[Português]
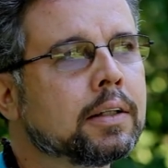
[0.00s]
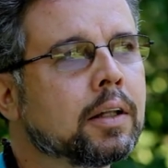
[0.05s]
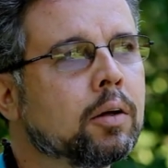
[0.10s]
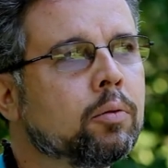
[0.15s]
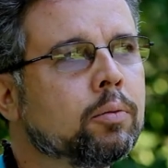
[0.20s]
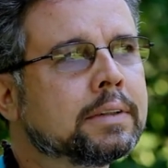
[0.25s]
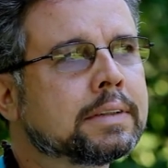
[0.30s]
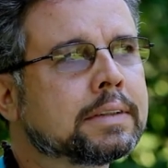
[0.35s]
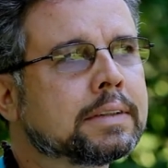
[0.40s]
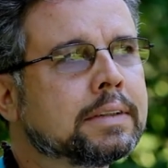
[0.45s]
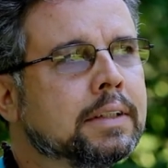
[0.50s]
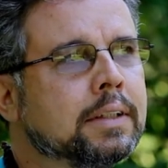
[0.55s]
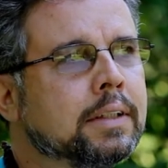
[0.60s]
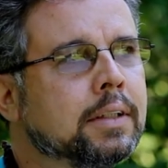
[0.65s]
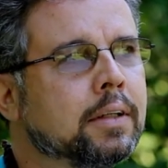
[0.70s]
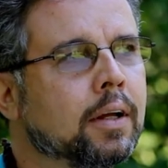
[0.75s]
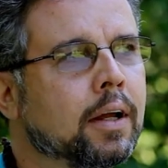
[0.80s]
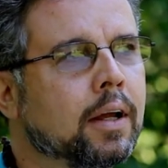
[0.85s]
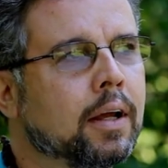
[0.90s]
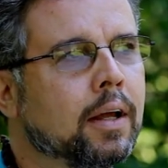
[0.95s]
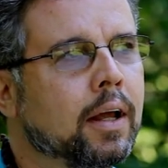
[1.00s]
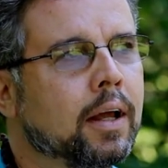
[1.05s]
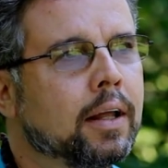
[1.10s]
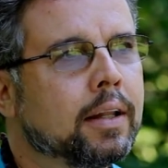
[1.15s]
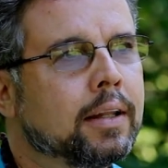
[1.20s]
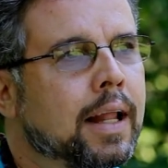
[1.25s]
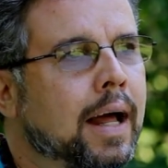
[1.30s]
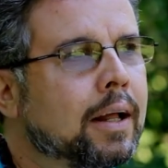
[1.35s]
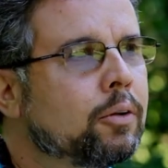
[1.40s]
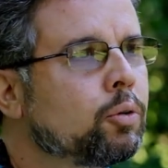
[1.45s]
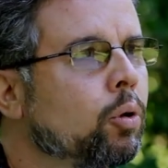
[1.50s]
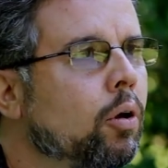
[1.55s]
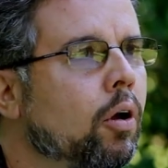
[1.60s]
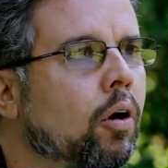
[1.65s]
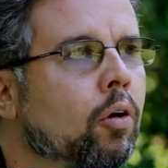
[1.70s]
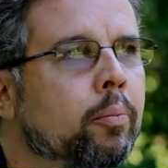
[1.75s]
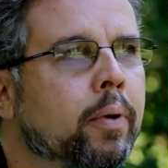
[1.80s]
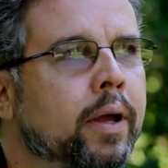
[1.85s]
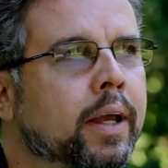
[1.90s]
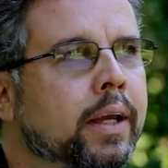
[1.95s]
Então, assim,
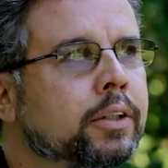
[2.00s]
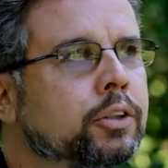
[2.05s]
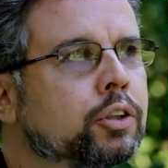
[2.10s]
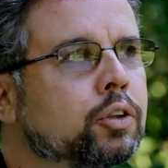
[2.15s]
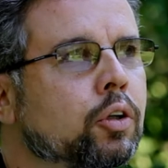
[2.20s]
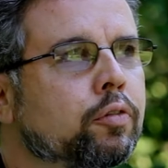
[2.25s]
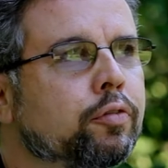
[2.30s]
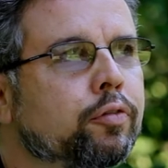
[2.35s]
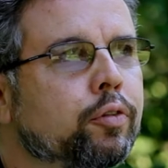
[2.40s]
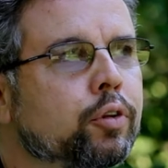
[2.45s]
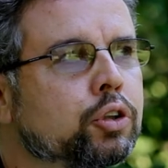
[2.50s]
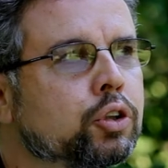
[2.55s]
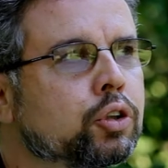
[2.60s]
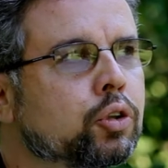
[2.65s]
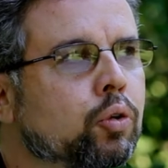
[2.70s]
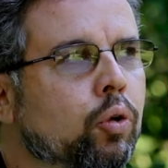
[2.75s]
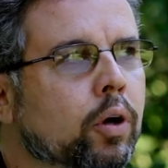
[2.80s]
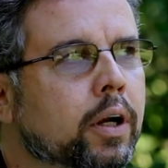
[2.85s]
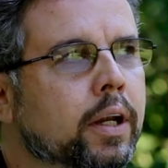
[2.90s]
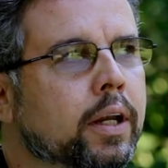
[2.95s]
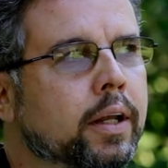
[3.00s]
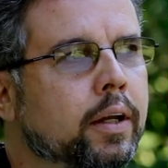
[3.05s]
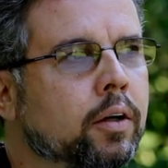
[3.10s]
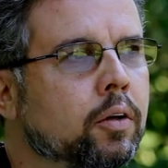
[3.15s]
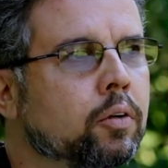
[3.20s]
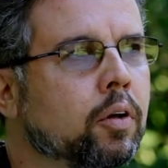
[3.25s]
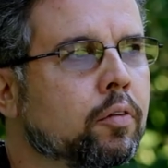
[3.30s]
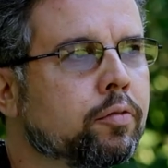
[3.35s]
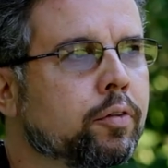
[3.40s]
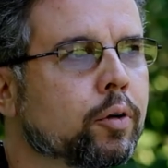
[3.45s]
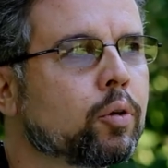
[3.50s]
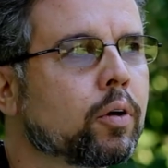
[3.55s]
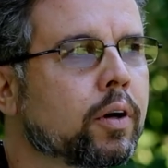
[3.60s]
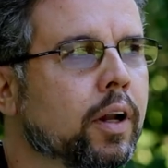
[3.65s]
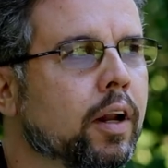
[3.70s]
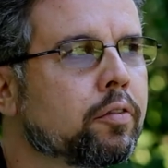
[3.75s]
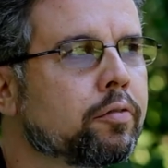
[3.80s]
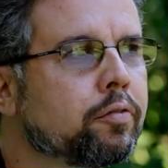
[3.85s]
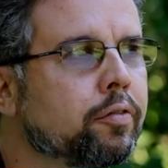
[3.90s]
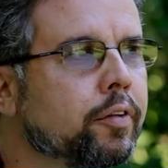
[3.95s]
naturalmente eu fui escolhendo a
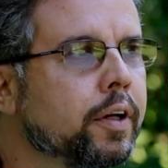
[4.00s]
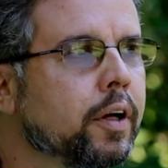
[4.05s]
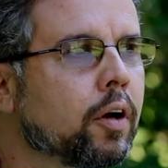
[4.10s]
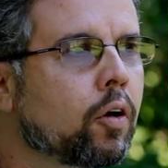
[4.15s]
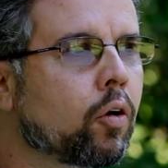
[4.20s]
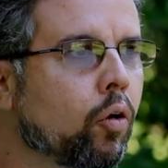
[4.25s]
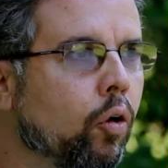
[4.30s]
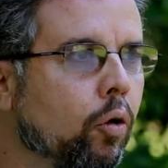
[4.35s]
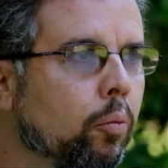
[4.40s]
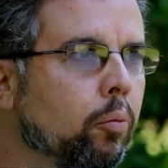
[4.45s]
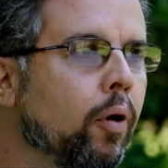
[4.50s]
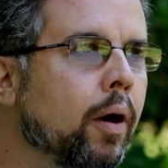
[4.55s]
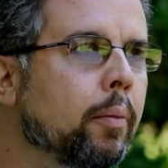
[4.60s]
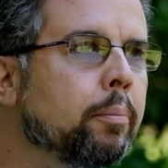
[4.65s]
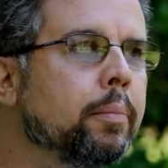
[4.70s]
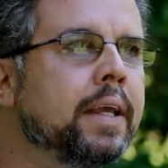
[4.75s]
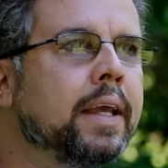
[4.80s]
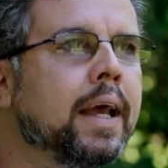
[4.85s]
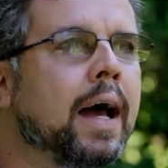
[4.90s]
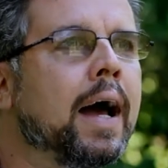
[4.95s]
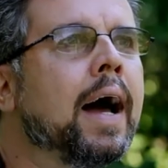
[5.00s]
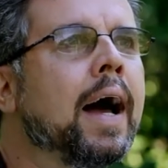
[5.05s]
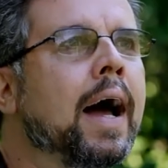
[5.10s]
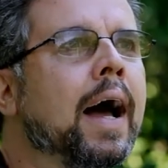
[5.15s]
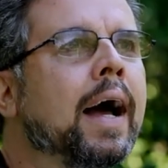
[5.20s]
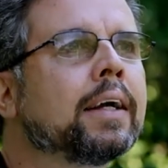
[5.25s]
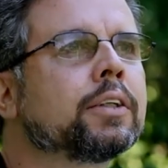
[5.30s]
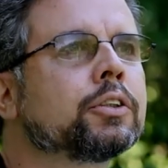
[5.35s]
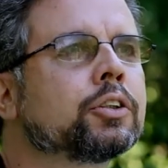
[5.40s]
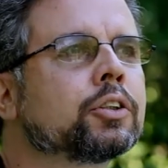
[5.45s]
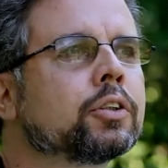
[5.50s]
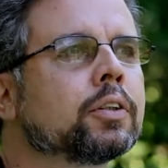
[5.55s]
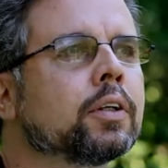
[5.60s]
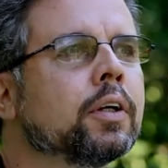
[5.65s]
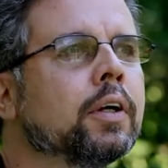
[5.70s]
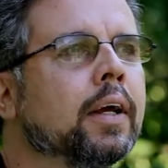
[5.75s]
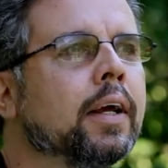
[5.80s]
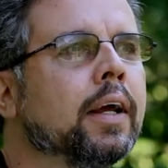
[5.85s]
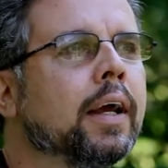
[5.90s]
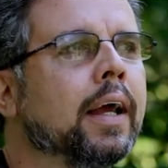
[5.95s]
fotografia como a minha
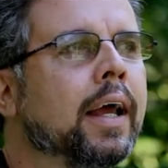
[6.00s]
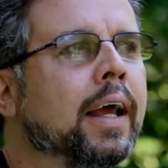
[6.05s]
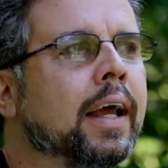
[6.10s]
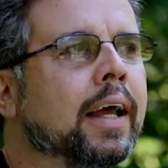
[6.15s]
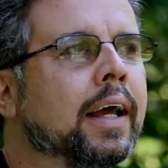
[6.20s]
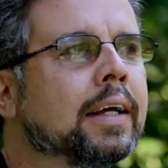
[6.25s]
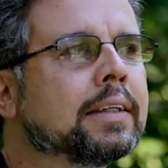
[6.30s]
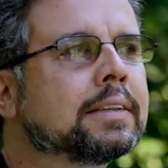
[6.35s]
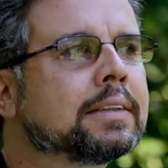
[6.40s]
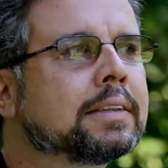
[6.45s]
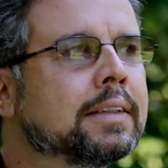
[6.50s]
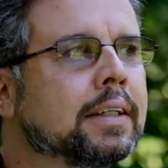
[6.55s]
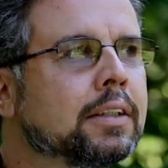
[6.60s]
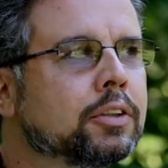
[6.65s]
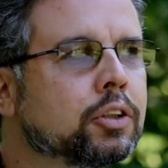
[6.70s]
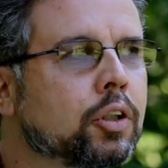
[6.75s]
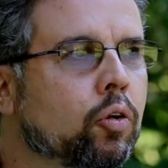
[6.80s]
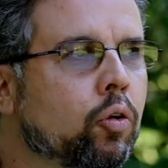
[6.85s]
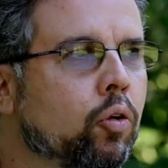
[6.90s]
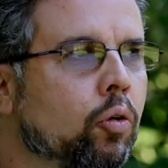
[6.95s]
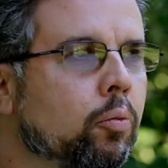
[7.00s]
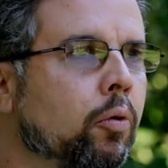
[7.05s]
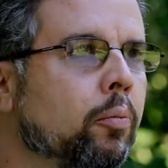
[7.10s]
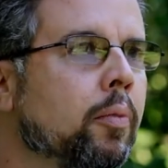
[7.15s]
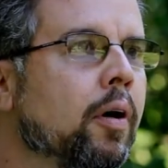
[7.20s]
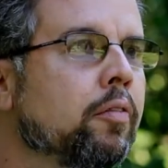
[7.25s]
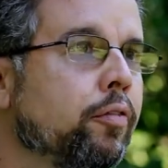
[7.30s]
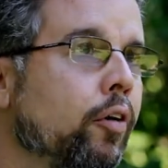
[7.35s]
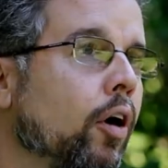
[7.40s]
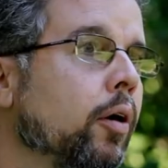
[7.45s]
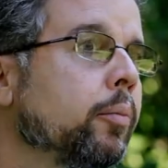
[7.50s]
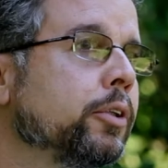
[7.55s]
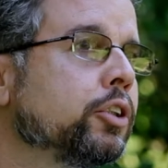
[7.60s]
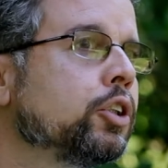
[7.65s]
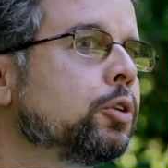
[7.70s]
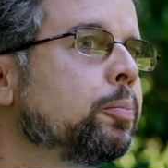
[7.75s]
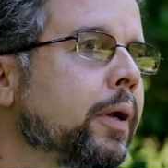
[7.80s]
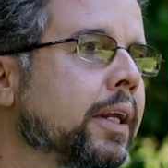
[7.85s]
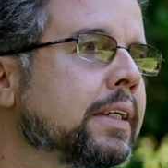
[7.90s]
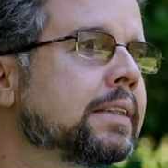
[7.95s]
arte, é, seja como uma
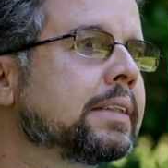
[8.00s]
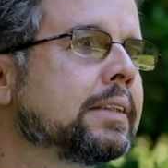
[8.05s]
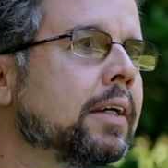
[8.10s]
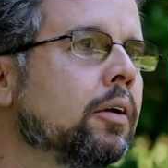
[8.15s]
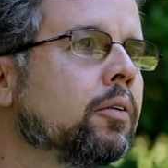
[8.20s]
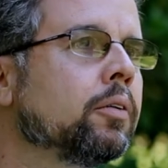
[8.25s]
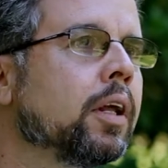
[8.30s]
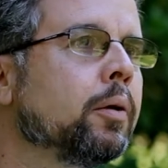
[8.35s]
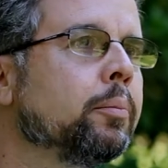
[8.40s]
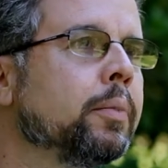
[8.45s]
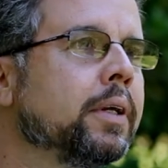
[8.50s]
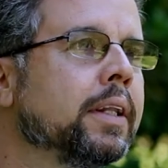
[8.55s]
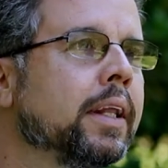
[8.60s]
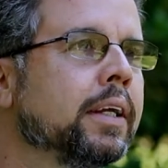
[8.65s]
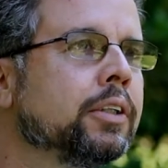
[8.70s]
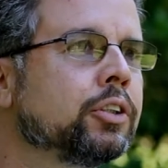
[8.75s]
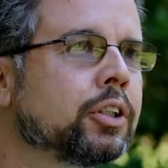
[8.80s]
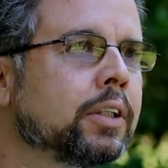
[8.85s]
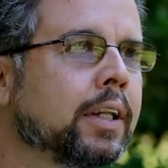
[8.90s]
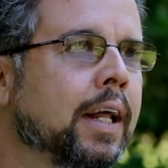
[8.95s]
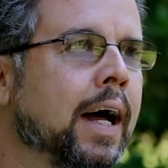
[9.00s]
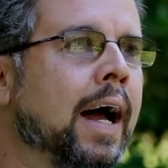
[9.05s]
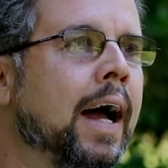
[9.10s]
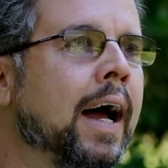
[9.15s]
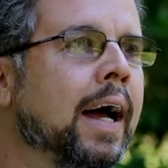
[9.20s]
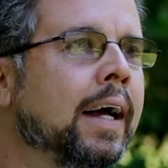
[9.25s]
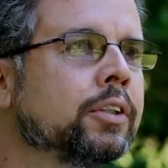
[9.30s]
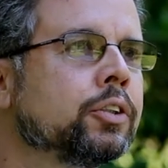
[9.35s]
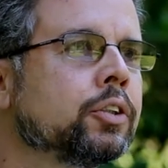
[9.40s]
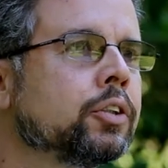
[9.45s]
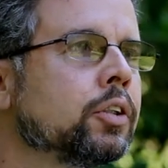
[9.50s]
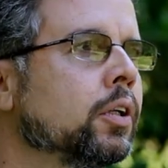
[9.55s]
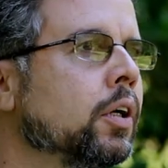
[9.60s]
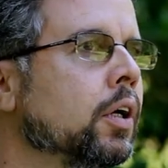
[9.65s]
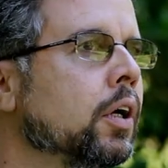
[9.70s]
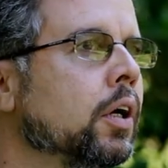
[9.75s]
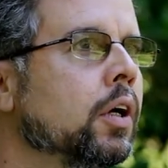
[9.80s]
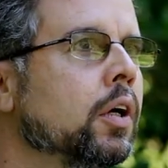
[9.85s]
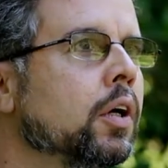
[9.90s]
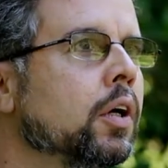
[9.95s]
forma de expressão da minha identidade,